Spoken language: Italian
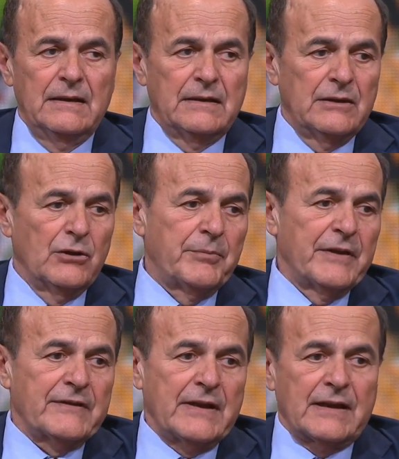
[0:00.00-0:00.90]
di non
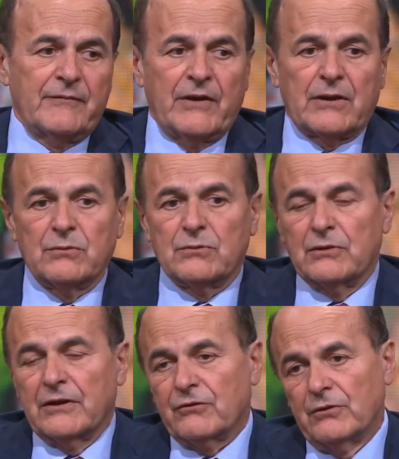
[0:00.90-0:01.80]
pensare di far tutto
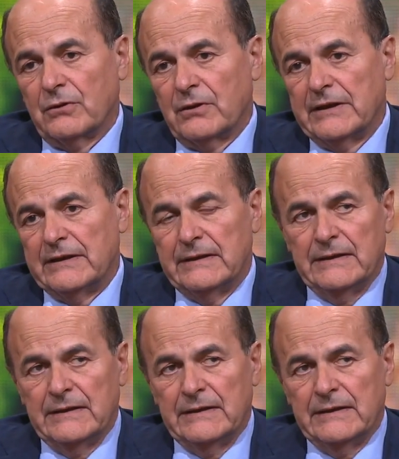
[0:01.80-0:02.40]
da soli,